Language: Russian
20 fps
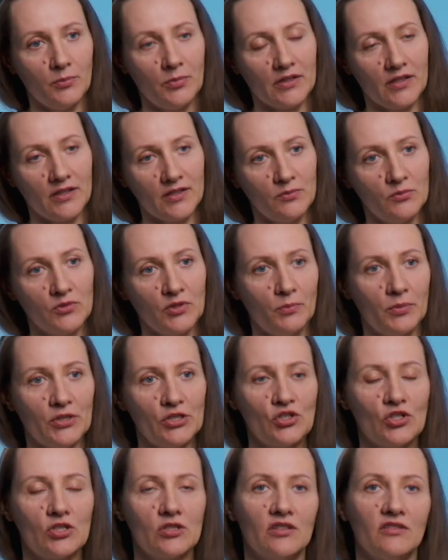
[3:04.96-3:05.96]
по каким-то
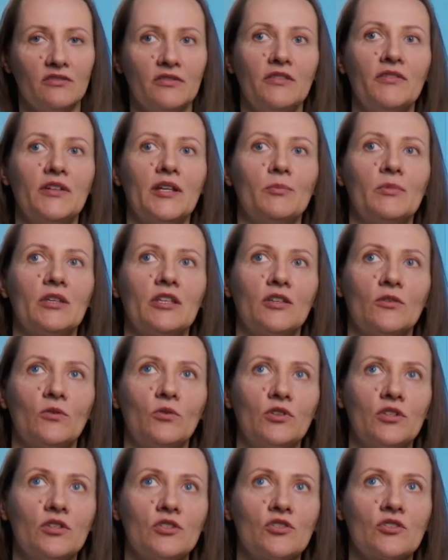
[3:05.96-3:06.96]
причинам во время
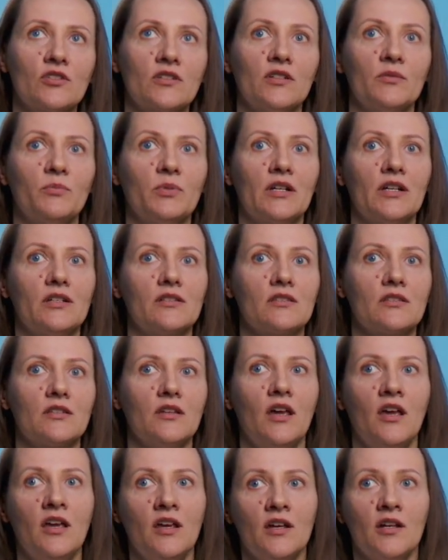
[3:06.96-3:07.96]
хирургической
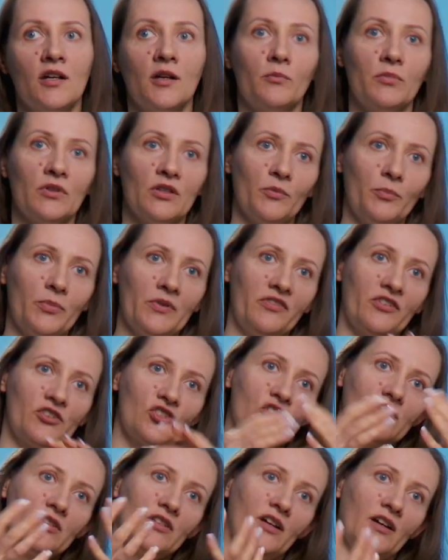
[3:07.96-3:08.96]
операции была
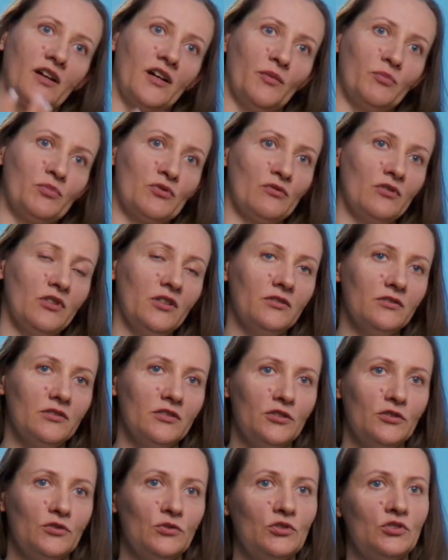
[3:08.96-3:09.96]
повреждена капсула,
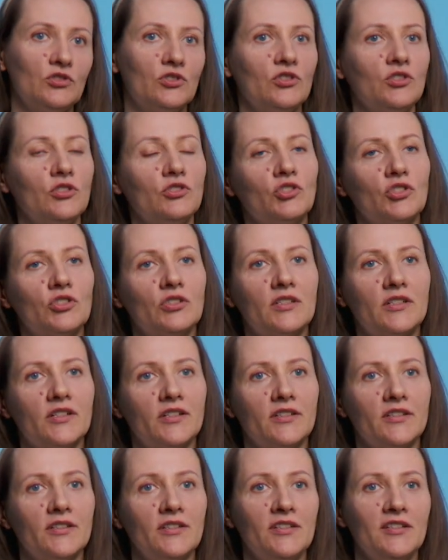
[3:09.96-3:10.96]
да, то есть яичника,
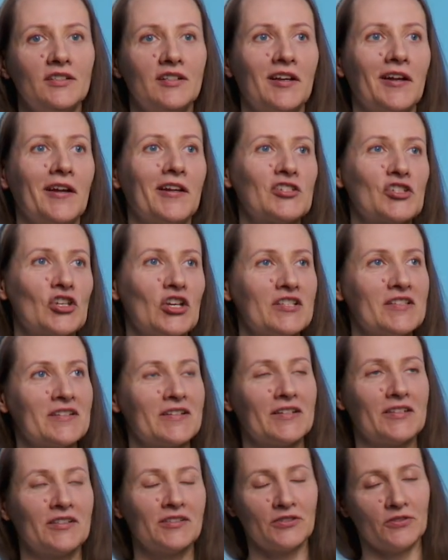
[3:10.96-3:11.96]
и часть
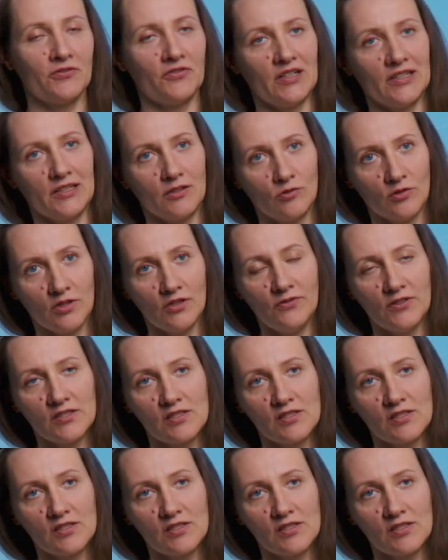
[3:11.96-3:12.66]
каких-то фолликулов